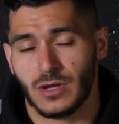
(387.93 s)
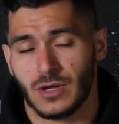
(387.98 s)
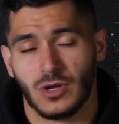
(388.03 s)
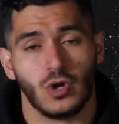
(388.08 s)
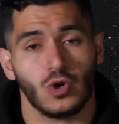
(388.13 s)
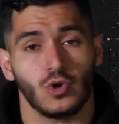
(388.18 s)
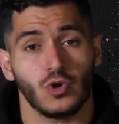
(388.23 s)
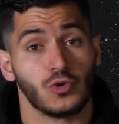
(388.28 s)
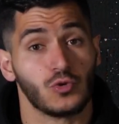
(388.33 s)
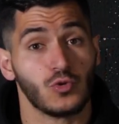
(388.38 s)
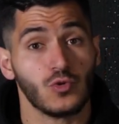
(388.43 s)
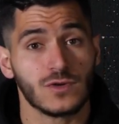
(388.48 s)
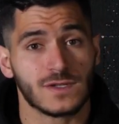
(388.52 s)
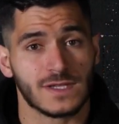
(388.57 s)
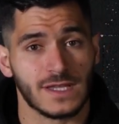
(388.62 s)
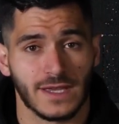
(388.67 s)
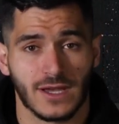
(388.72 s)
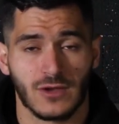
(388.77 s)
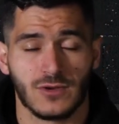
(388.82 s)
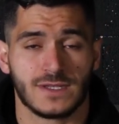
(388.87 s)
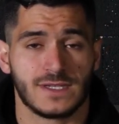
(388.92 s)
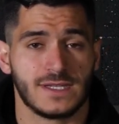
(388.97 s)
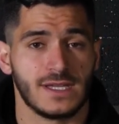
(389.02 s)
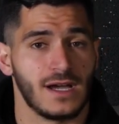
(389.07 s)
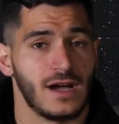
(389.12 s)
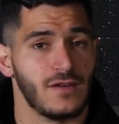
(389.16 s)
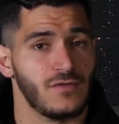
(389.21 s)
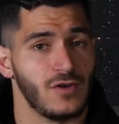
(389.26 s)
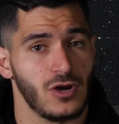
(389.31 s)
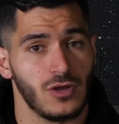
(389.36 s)
Le tout, c'est de réussir
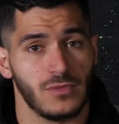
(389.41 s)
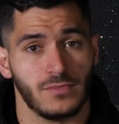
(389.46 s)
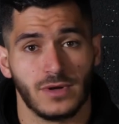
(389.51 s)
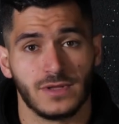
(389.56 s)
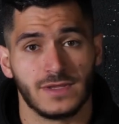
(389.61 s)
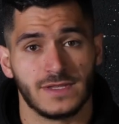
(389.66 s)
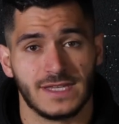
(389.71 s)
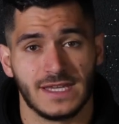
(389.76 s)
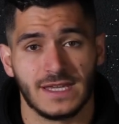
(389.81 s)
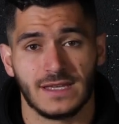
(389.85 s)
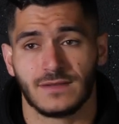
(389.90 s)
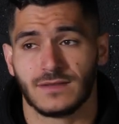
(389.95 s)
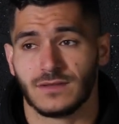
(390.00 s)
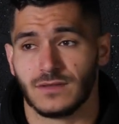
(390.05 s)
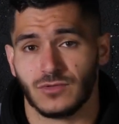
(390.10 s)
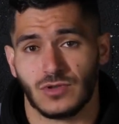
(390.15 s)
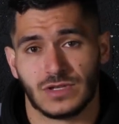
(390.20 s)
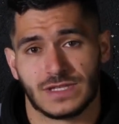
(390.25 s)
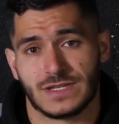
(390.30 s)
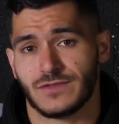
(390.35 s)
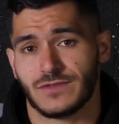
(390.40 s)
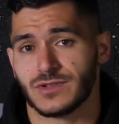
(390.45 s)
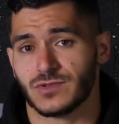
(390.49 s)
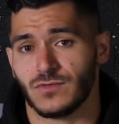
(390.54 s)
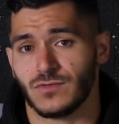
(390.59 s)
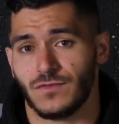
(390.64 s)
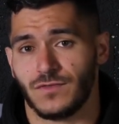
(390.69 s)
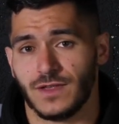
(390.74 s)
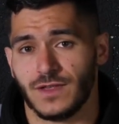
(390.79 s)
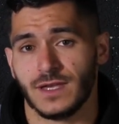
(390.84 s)
à avoir une bonne diète, de savoir ce
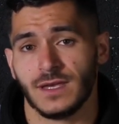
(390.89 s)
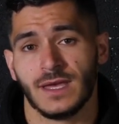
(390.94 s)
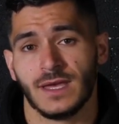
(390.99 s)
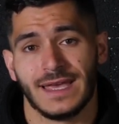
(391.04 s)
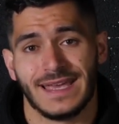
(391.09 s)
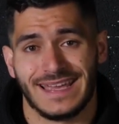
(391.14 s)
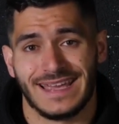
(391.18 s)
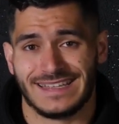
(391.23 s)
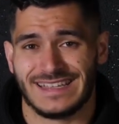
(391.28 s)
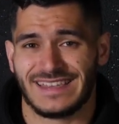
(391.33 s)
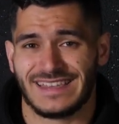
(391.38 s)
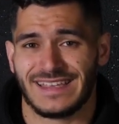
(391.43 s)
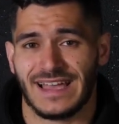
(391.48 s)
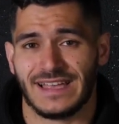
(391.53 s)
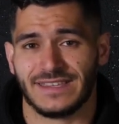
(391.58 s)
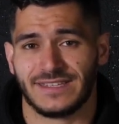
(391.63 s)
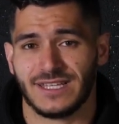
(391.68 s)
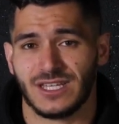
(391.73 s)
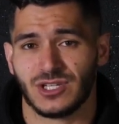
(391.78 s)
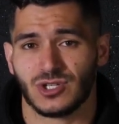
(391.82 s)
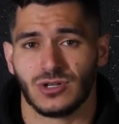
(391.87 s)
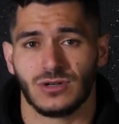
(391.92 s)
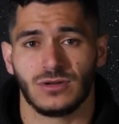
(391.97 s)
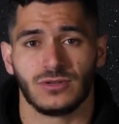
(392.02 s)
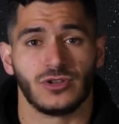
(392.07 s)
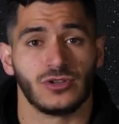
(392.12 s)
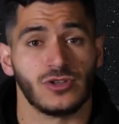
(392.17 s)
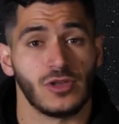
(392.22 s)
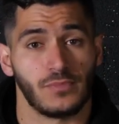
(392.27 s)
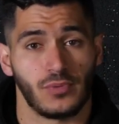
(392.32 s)
qu'on fait et d'être intelligent
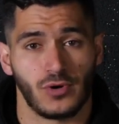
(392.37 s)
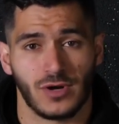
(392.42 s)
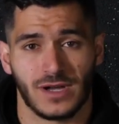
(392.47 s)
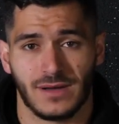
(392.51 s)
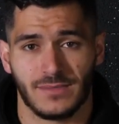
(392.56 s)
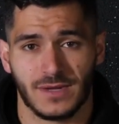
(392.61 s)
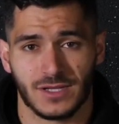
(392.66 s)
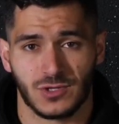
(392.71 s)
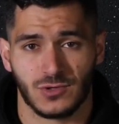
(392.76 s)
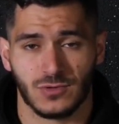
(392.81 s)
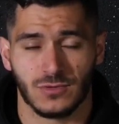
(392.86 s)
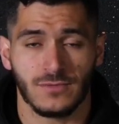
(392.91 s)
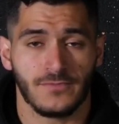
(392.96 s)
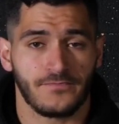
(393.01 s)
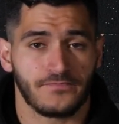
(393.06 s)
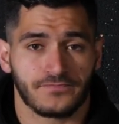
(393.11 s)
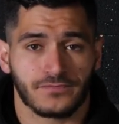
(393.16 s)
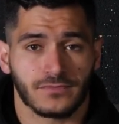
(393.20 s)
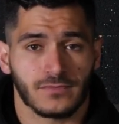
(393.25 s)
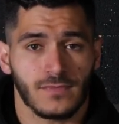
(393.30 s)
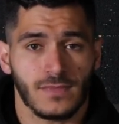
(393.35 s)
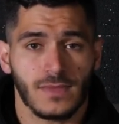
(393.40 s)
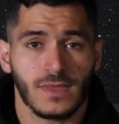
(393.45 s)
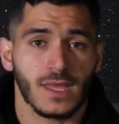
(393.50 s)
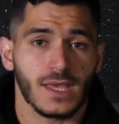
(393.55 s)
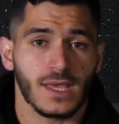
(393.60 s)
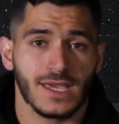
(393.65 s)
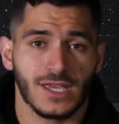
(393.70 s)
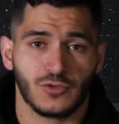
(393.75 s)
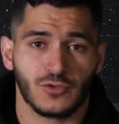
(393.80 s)
dans notre programmation
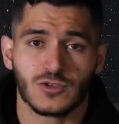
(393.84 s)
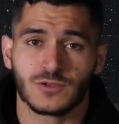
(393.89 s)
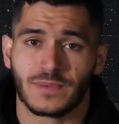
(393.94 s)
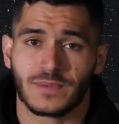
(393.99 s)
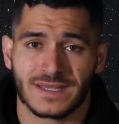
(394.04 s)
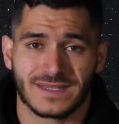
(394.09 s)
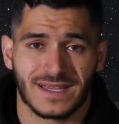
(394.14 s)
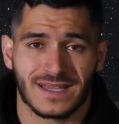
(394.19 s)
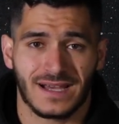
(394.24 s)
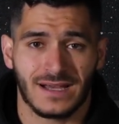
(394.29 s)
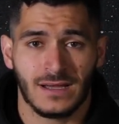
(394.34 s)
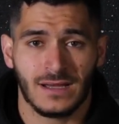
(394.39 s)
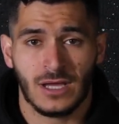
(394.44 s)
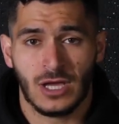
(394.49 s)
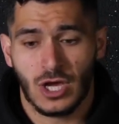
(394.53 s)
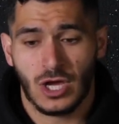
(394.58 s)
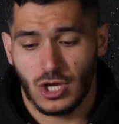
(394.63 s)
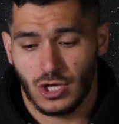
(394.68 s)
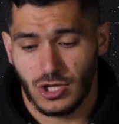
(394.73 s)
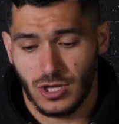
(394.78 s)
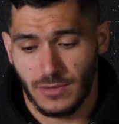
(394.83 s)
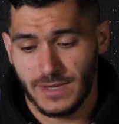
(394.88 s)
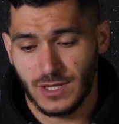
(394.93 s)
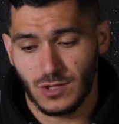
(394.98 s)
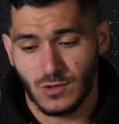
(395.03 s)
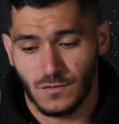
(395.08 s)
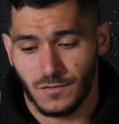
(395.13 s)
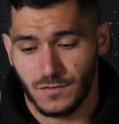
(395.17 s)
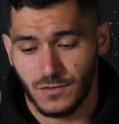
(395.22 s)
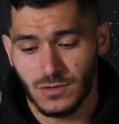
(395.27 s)
et tout se passera comme il
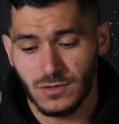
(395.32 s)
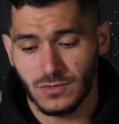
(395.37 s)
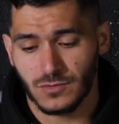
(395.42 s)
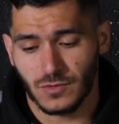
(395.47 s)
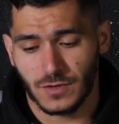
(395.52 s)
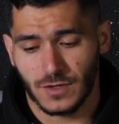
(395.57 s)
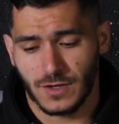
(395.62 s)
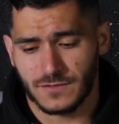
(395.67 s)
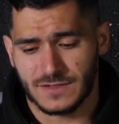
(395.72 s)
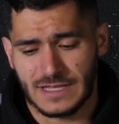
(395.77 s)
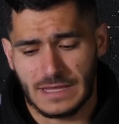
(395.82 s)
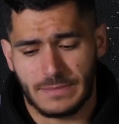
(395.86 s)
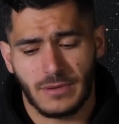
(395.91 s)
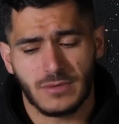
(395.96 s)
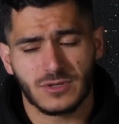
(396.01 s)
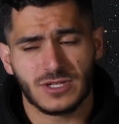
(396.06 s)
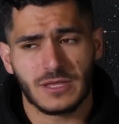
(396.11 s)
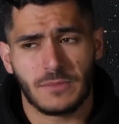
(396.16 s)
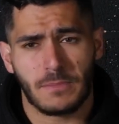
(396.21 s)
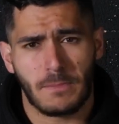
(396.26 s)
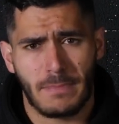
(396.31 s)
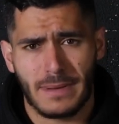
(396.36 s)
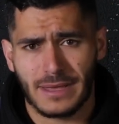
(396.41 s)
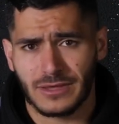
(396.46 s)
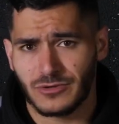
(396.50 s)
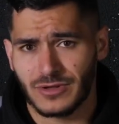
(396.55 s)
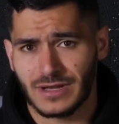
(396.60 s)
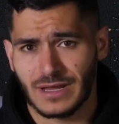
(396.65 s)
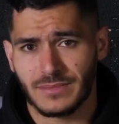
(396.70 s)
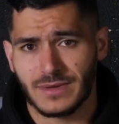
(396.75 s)
le faut. Donc vous n'êtes pas obligé de
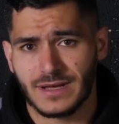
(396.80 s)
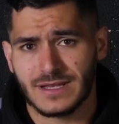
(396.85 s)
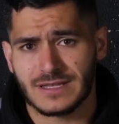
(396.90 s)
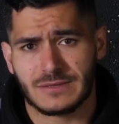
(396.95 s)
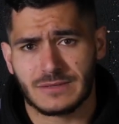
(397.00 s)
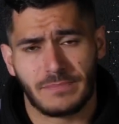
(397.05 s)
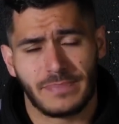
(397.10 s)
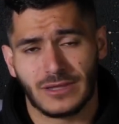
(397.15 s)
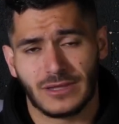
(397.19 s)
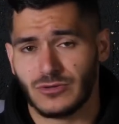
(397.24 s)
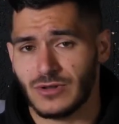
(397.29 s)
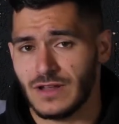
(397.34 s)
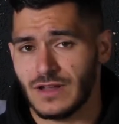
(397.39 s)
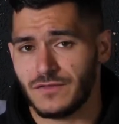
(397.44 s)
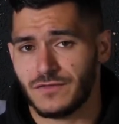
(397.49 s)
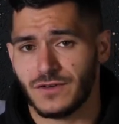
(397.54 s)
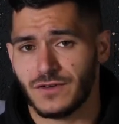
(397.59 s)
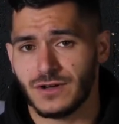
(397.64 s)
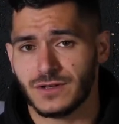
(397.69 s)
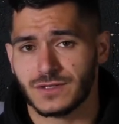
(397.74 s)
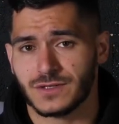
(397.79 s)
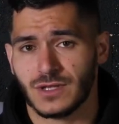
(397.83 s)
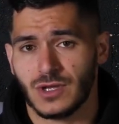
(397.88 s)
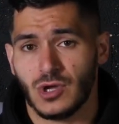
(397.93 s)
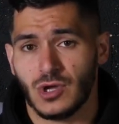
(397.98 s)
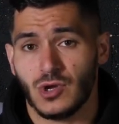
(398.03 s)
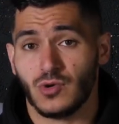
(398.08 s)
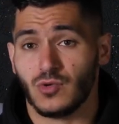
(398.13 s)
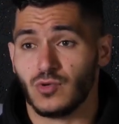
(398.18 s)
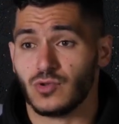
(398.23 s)
perdre de la masse, perdre de la force
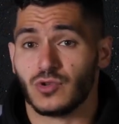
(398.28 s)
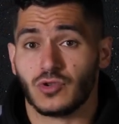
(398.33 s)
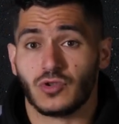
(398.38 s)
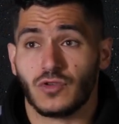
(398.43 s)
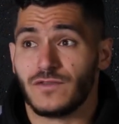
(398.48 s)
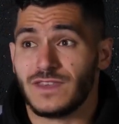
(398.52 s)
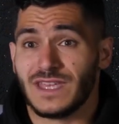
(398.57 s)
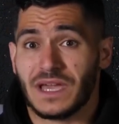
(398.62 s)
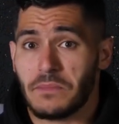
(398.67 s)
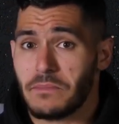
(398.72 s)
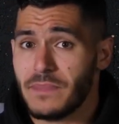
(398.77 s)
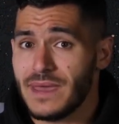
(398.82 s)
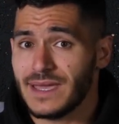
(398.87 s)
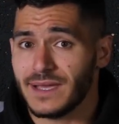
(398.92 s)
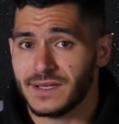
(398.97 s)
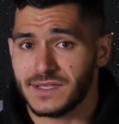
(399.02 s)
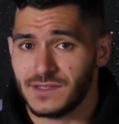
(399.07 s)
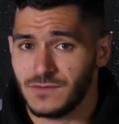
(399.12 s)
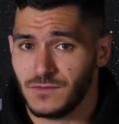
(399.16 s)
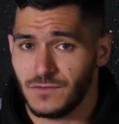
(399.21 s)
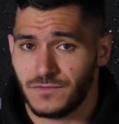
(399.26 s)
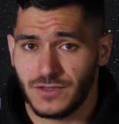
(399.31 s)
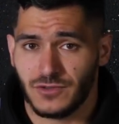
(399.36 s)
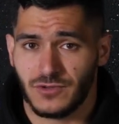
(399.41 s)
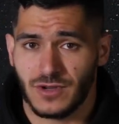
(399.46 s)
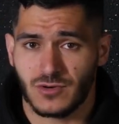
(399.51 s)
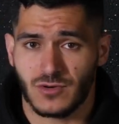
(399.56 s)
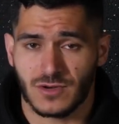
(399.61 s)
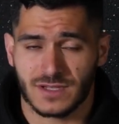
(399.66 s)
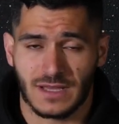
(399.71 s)
ou de devenir maigre si vous faites de
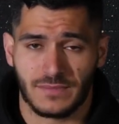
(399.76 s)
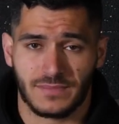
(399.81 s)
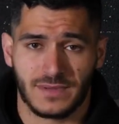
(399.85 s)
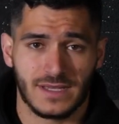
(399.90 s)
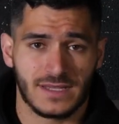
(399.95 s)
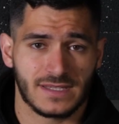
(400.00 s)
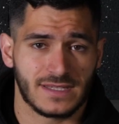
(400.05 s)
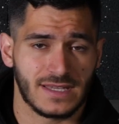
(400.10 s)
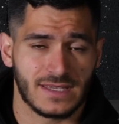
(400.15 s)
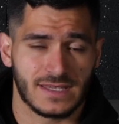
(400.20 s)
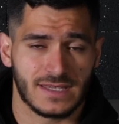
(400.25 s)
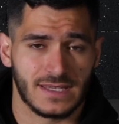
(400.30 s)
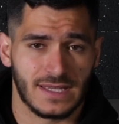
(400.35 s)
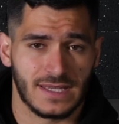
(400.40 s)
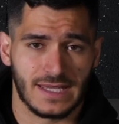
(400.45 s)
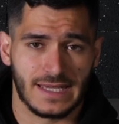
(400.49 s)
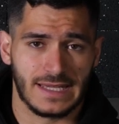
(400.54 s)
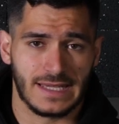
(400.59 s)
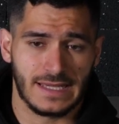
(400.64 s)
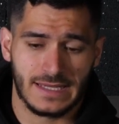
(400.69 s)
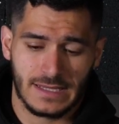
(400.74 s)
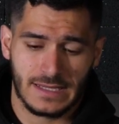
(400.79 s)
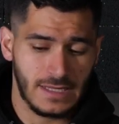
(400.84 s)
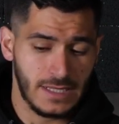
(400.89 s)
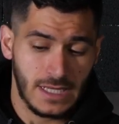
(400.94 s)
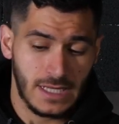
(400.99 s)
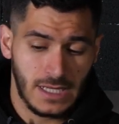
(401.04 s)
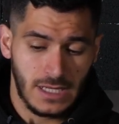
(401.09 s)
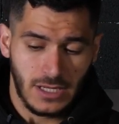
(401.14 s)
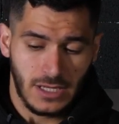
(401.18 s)
la course à pied. Ça c'est...
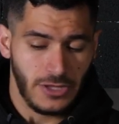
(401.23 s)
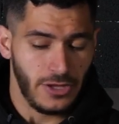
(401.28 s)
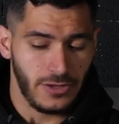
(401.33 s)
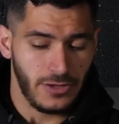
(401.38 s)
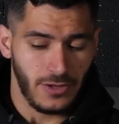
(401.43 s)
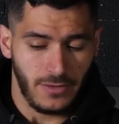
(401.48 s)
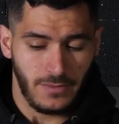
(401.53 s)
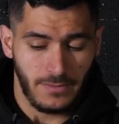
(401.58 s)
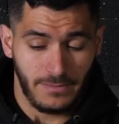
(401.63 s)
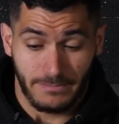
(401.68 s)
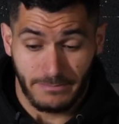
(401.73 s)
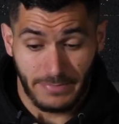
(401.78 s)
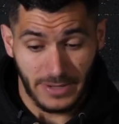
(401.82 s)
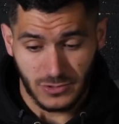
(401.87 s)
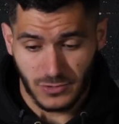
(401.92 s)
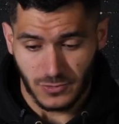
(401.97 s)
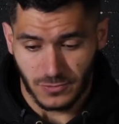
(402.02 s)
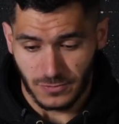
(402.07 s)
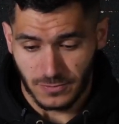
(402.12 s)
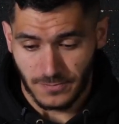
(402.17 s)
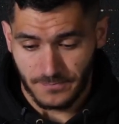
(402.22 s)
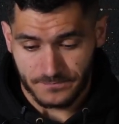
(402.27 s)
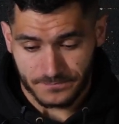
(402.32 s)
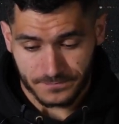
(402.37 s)
Non, non, pas du tout.